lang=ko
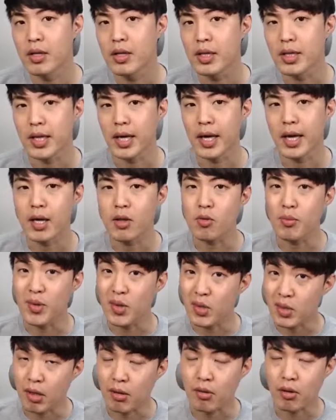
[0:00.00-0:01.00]
이게 좀
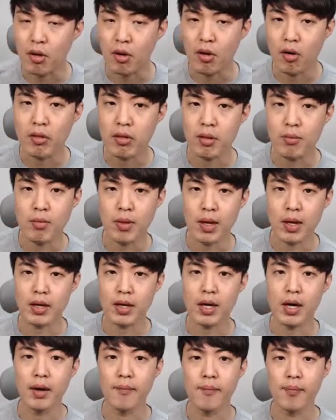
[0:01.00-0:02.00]
이런 게 있어요. 지금
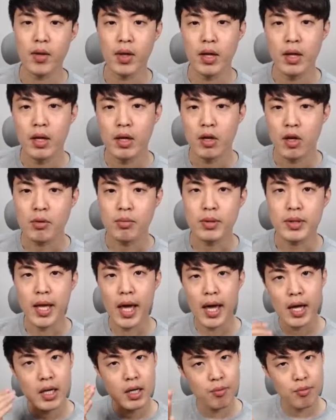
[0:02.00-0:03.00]
제가 여러분
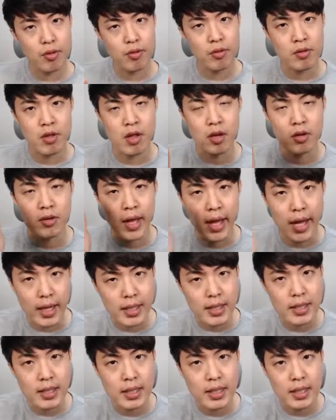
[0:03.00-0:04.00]
take 무슨 뜻이에요? take
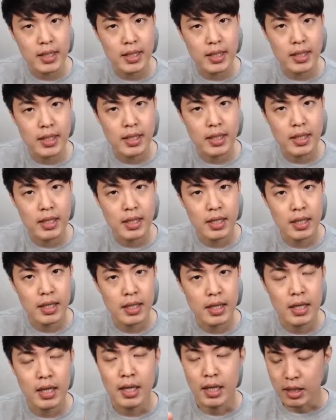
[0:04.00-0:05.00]

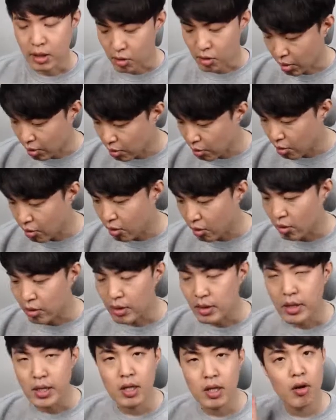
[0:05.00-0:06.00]

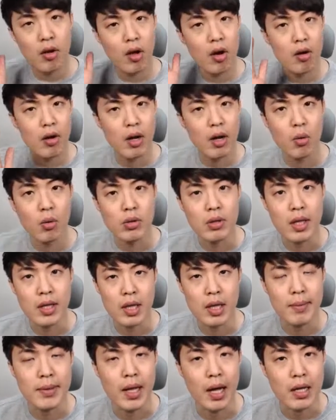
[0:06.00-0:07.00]
여기서 이거요 라고
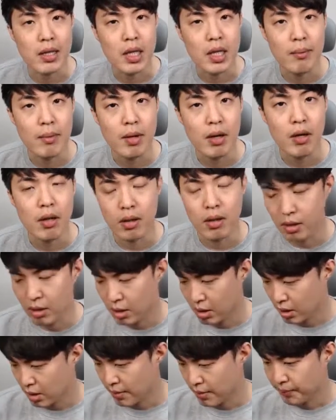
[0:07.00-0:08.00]
대답이 나왔다면
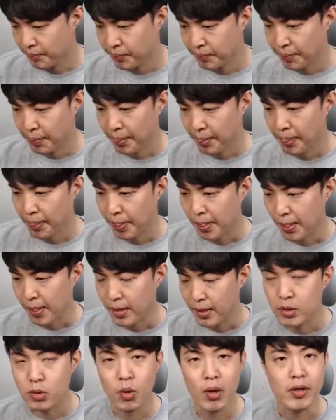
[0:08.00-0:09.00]

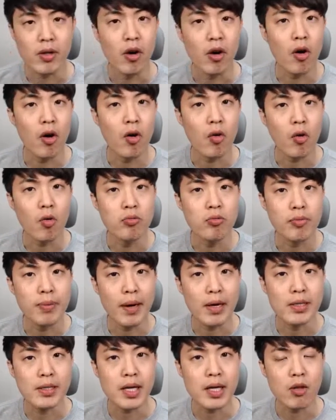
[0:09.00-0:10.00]
그동안 영어 공부
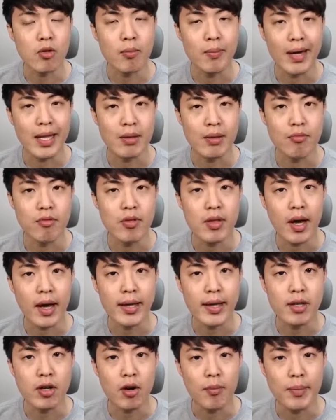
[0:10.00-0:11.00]
방식에 좀 많이 문제가
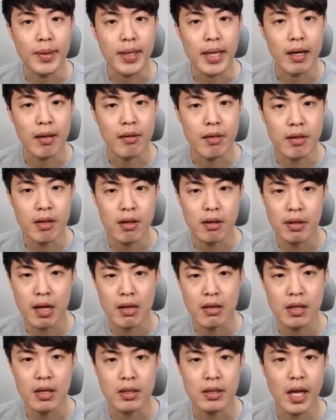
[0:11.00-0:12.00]
있는 겁니다. 사실,
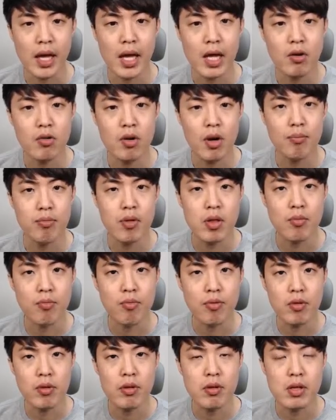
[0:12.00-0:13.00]
사실 take와 push
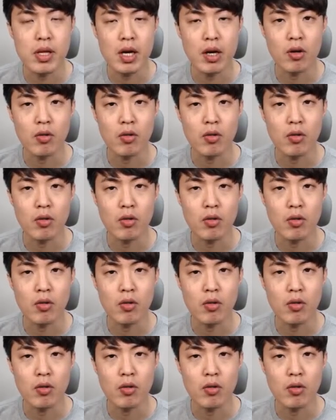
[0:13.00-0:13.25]
무슨 뜻이야?